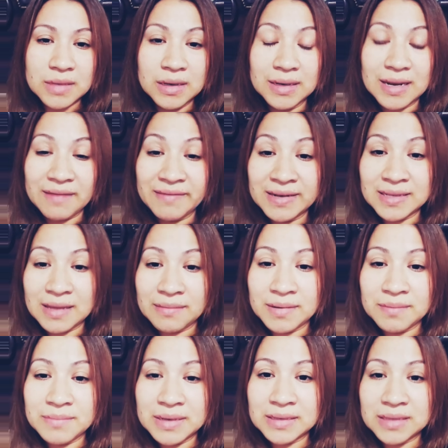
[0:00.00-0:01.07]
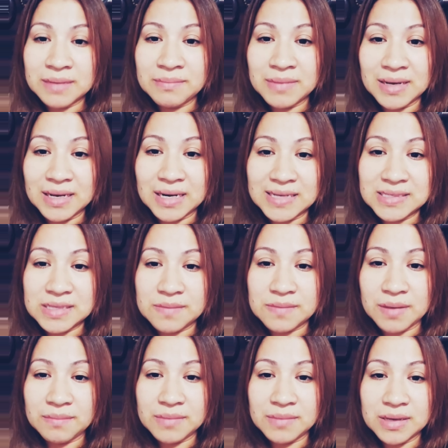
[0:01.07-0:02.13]
y lamentablemente me
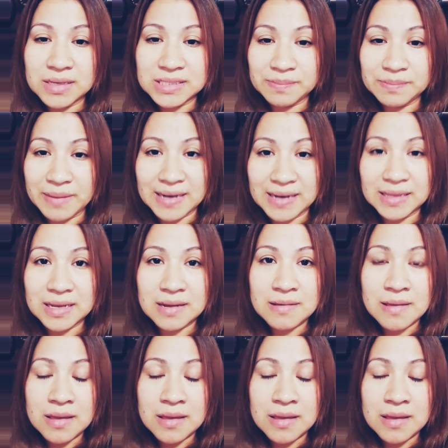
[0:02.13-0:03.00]
lastimé mi espalda